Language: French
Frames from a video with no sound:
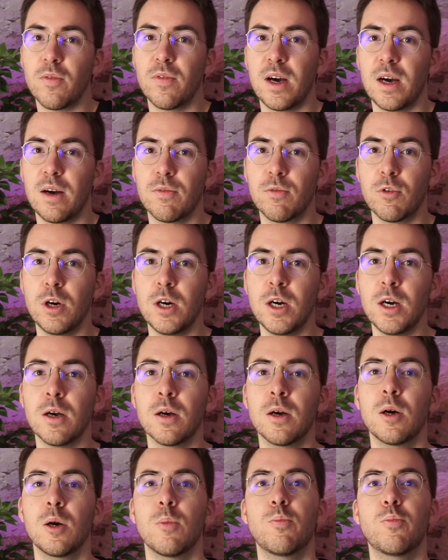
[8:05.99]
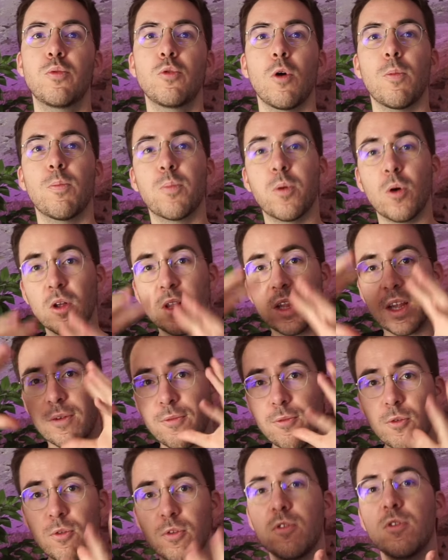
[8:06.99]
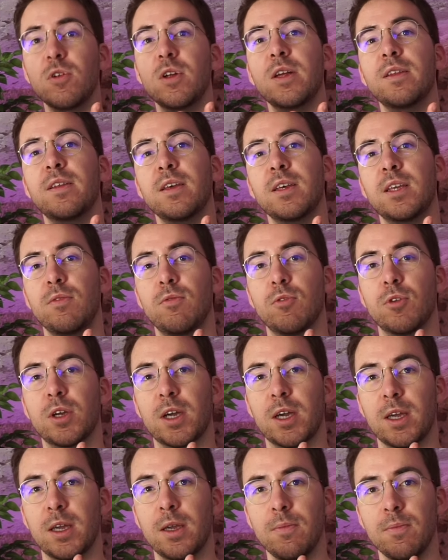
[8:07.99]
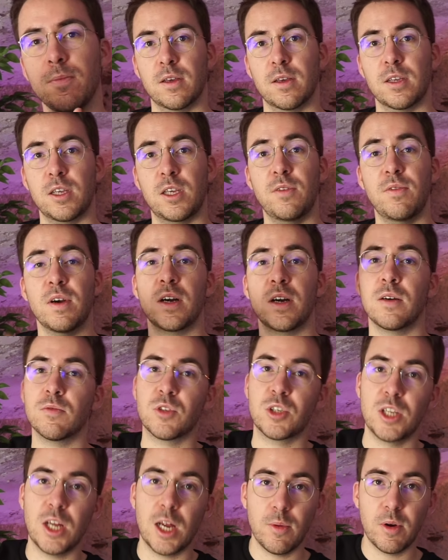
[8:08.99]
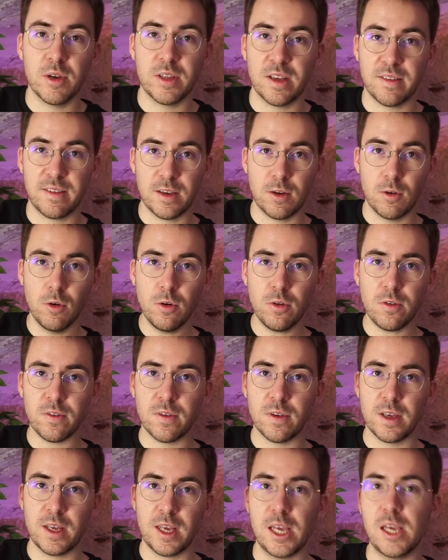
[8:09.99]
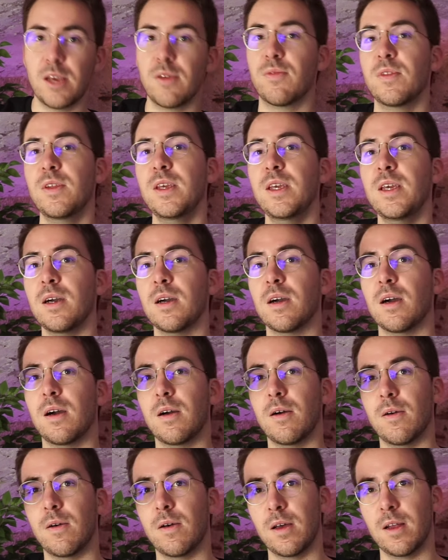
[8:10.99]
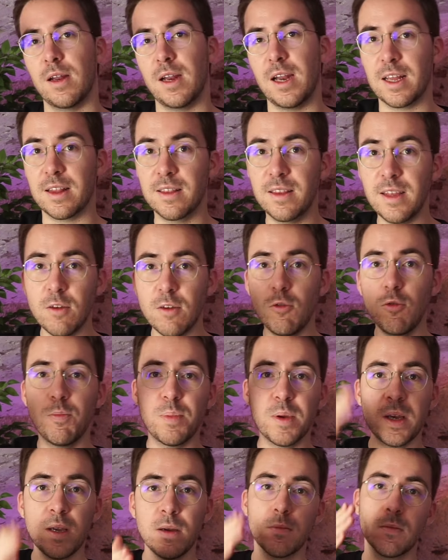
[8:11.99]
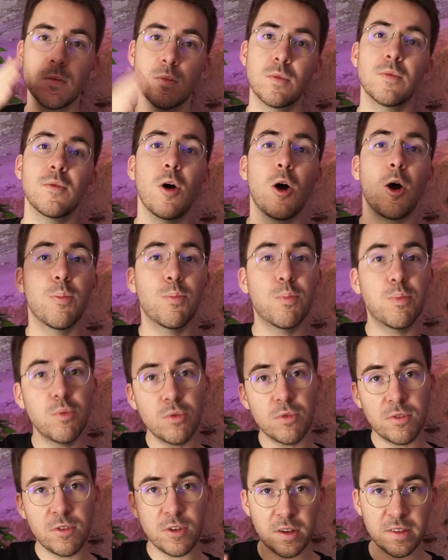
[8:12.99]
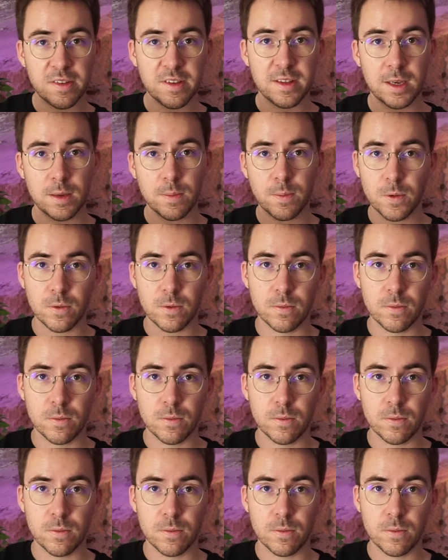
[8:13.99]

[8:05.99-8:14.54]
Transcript: va avoir pour prendre la fonctionnalité qu'il veut créer, qui va généralement être assez grosse, et venir la découper en plusieurs étapes.